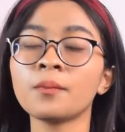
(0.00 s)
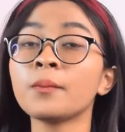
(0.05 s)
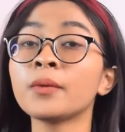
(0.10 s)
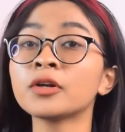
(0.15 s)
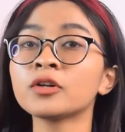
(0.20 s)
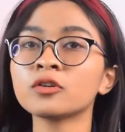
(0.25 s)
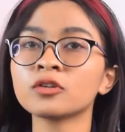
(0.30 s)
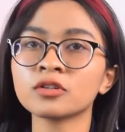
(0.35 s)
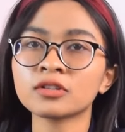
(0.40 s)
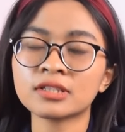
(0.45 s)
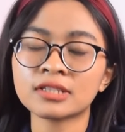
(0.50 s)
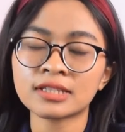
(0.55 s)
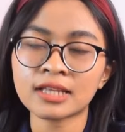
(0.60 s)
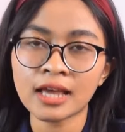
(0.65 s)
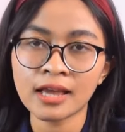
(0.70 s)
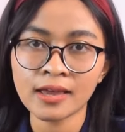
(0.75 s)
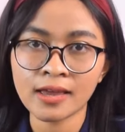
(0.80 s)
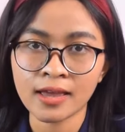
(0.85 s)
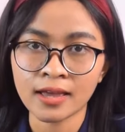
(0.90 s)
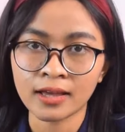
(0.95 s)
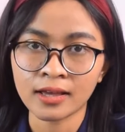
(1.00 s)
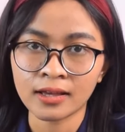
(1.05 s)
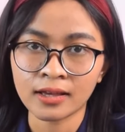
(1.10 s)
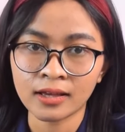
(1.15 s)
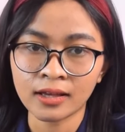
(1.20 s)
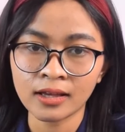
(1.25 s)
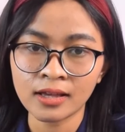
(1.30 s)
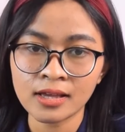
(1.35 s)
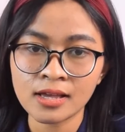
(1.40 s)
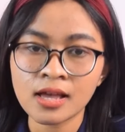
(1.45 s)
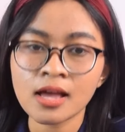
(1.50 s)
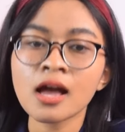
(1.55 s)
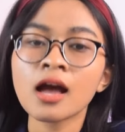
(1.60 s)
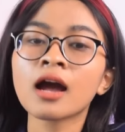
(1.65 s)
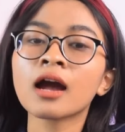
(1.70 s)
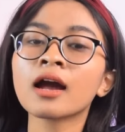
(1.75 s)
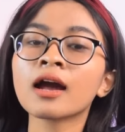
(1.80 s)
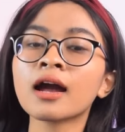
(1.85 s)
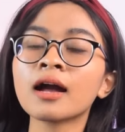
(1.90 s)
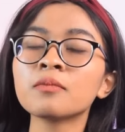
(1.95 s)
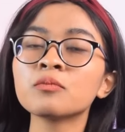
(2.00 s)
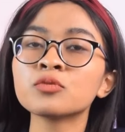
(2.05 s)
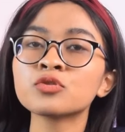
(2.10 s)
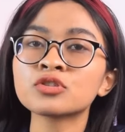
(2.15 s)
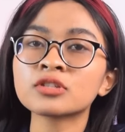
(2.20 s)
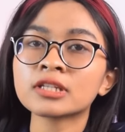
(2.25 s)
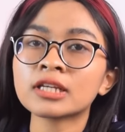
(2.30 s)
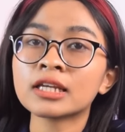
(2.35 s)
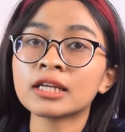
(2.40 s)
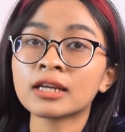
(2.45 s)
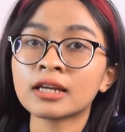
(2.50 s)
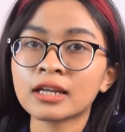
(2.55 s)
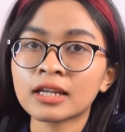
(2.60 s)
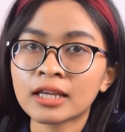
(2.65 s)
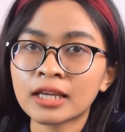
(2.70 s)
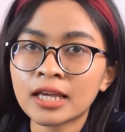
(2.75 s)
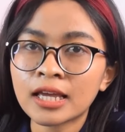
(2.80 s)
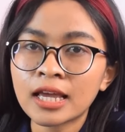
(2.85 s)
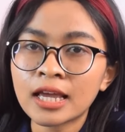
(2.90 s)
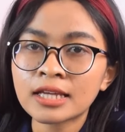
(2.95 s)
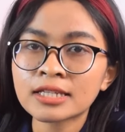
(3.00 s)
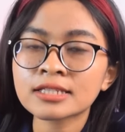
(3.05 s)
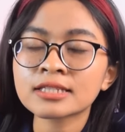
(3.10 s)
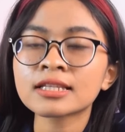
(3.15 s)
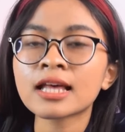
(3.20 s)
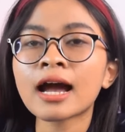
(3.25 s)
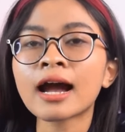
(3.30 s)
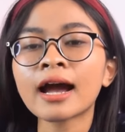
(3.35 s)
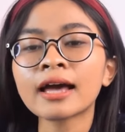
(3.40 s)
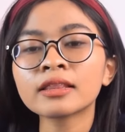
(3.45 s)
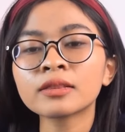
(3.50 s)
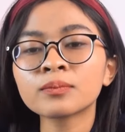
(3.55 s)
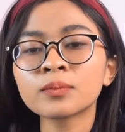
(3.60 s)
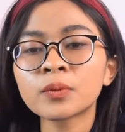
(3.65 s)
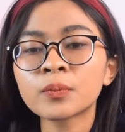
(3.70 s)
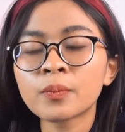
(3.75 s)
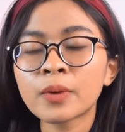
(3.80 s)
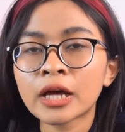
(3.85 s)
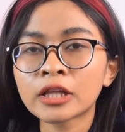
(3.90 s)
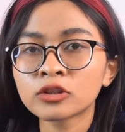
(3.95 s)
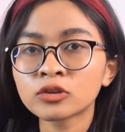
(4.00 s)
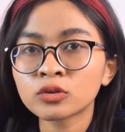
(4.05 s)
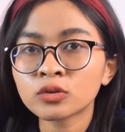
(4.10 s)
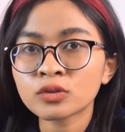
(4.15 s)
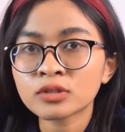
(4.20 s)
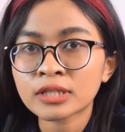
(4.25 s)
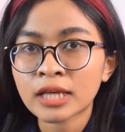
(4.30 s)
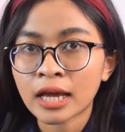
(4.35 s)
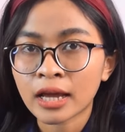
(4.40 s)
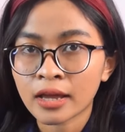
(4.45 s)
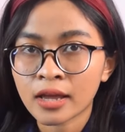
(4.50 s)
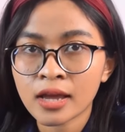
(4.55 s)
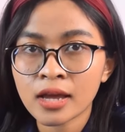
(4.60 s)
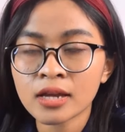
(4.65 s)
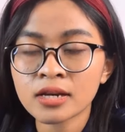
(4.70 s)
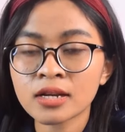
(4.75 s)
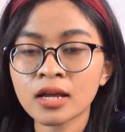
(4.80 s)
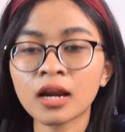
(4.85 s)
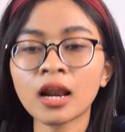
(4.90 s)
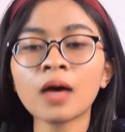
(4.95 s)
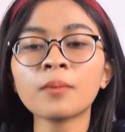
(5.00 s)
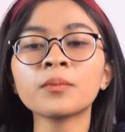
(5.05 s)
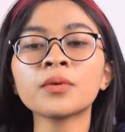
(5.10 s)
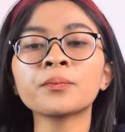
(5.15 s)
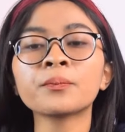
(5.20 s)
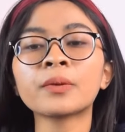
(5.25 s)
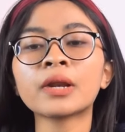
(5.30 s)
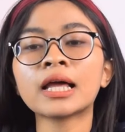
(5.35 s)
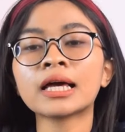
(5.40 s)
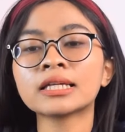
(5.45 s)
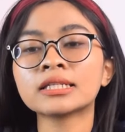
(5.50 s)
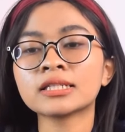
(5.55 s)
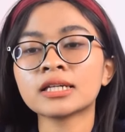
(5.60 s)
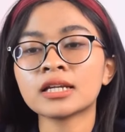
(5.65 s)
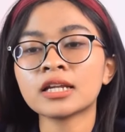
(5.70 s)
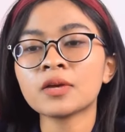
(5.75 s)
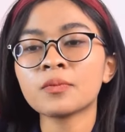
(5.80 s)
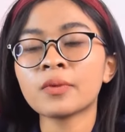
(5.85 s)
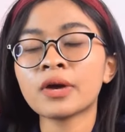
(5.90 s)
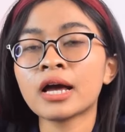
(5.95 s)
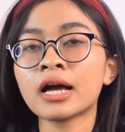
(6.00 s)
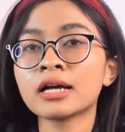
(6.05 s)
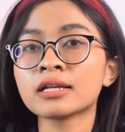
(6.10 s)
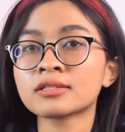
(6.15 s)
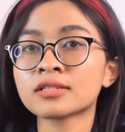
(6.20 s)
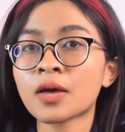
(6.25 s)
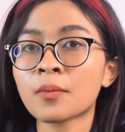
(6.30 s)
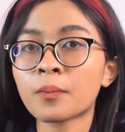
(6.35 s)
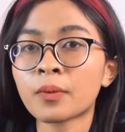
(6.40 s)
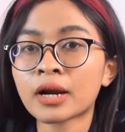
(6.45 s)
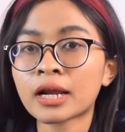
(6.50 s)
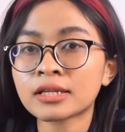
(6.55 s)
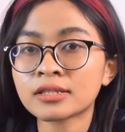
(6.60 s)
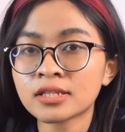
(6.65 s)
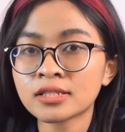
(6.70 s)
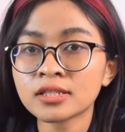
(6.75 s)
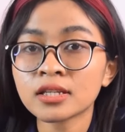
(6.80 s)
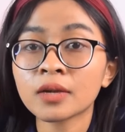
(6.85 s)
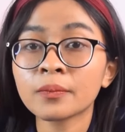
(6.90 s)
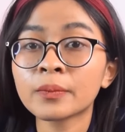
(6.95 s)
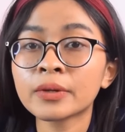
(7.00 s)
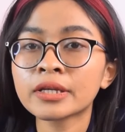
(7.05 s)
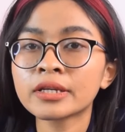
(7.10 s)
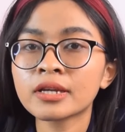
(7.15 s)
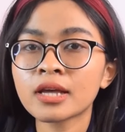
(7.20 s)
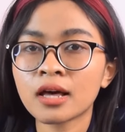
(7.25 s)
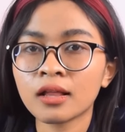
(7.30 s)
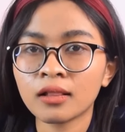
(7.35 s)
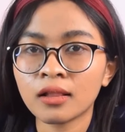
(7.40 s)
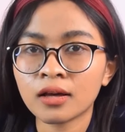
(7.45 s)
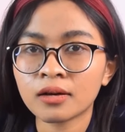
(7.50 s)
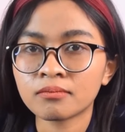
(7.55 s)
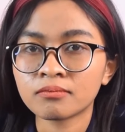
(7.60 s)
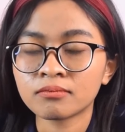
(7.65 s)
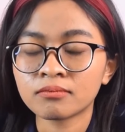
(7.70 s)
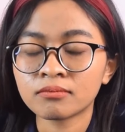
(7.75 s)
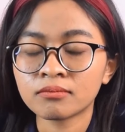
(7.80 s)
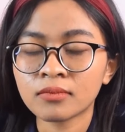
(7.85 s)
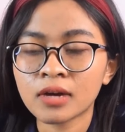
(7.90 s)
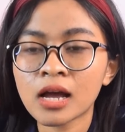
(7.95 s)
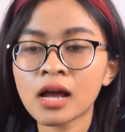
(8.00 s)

Menurut saya, kamus ini sangat membantu saya dalam mempelajari bahasa Perancis lebih dalam.